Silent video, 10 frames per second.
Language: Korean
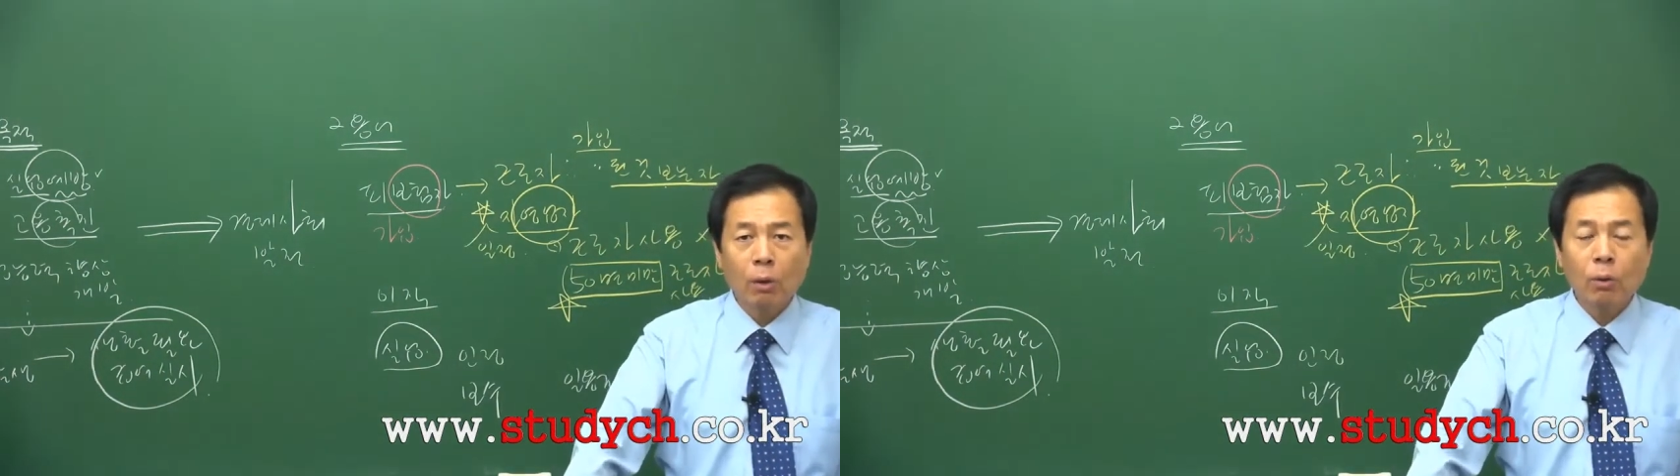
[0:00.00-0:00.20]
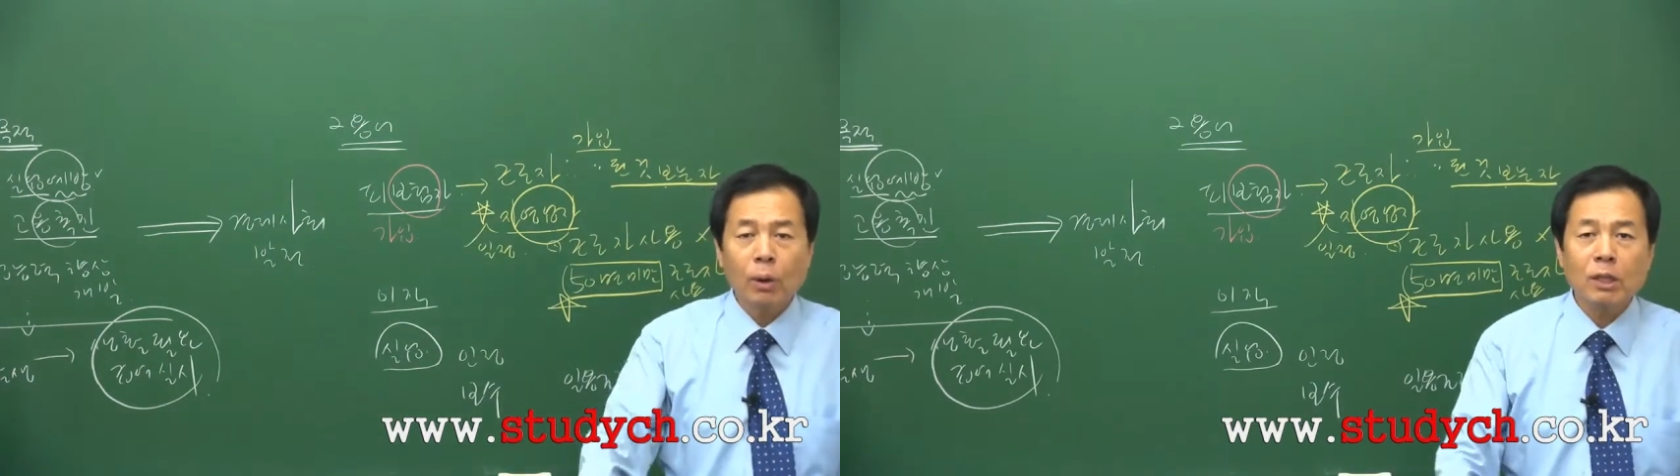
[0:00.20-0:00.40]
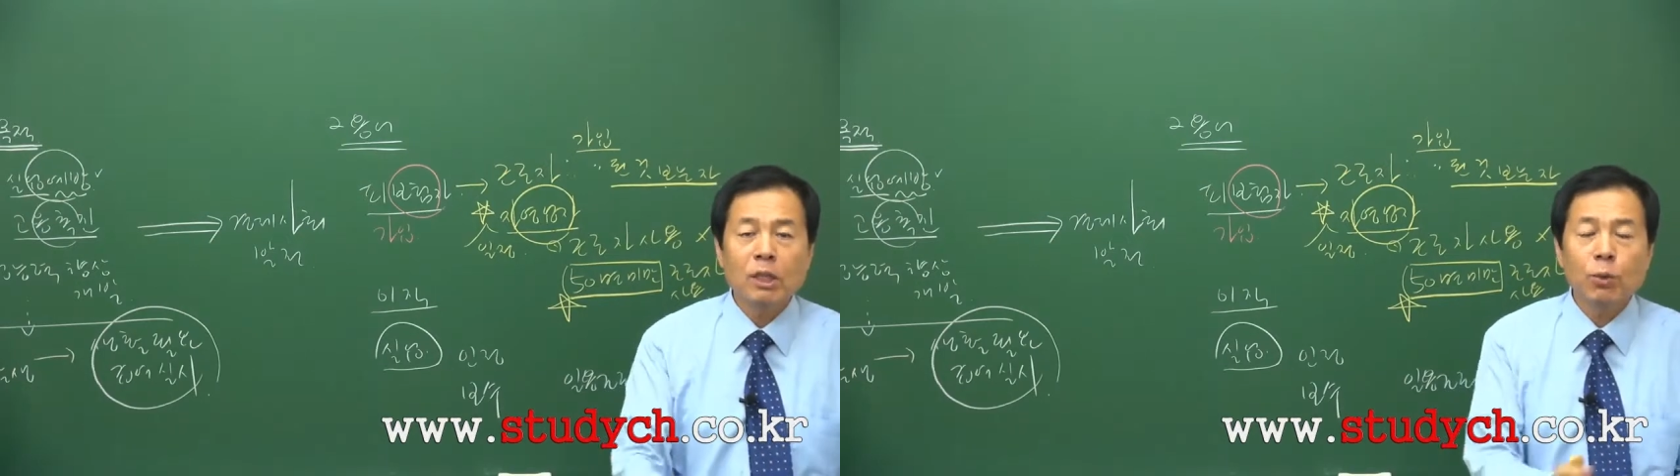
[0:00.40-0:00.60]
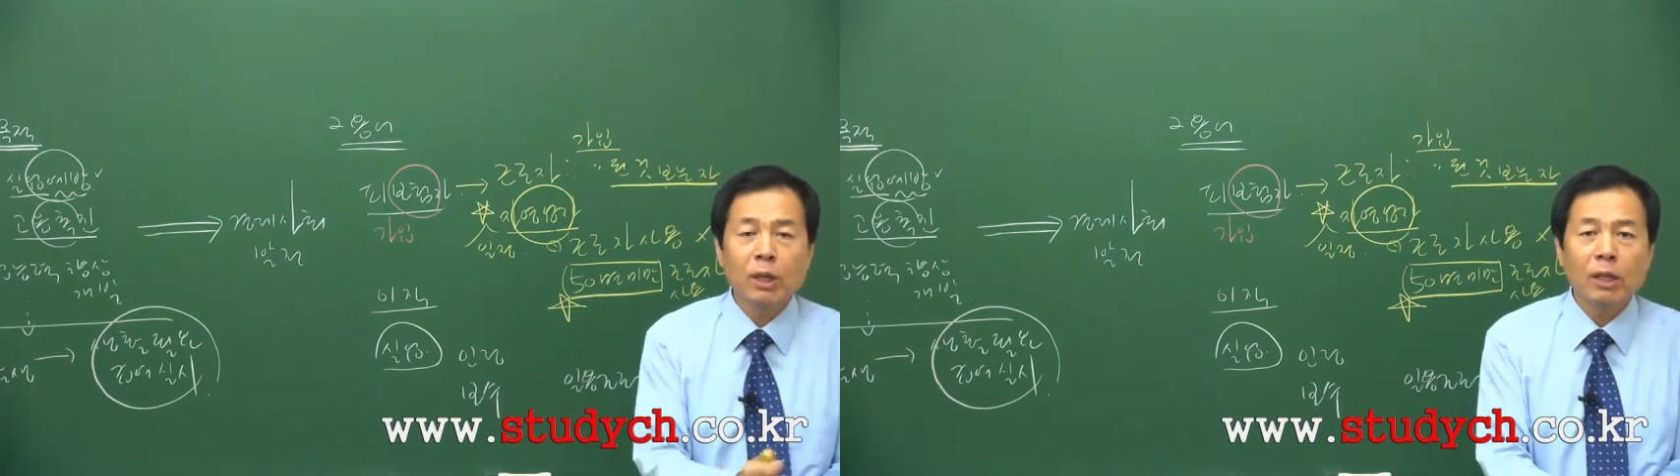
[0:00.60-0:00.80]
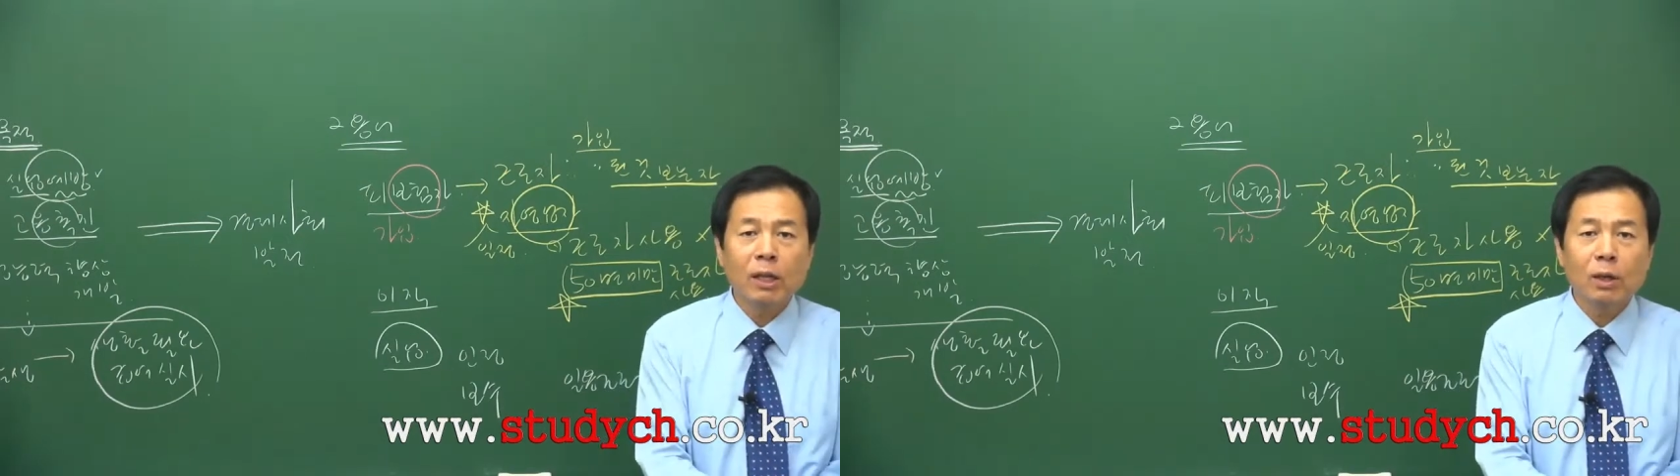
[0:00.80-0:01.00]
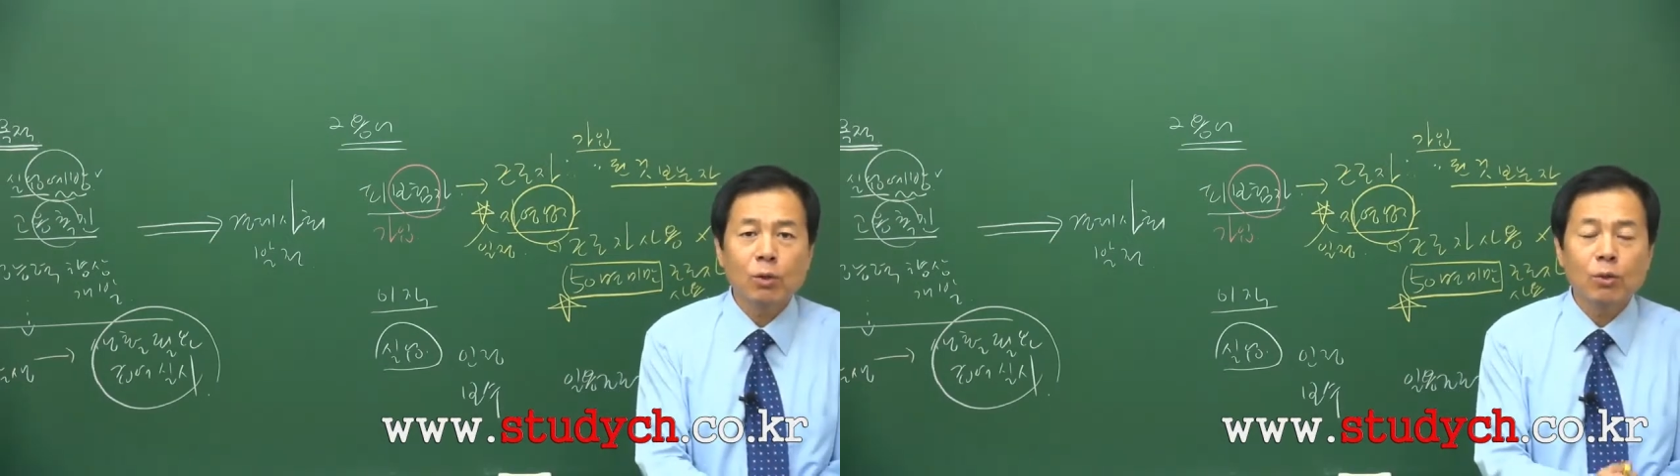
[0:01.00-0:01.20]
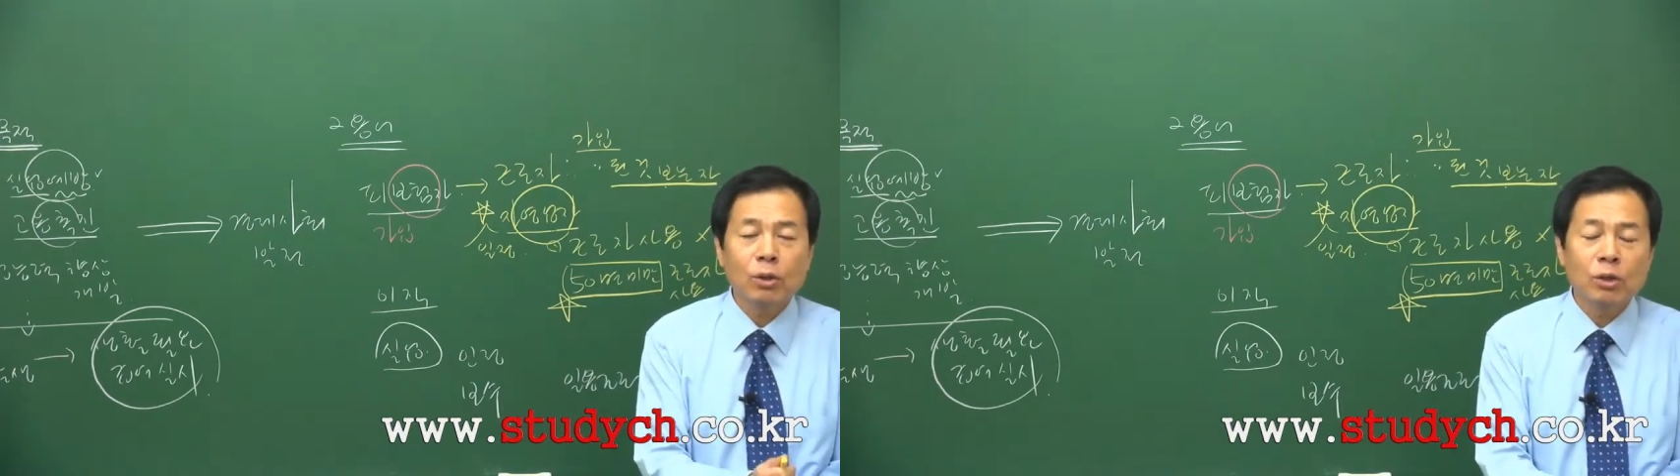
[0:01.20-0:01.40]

그리고 나 직원이 있다 하더라도 그,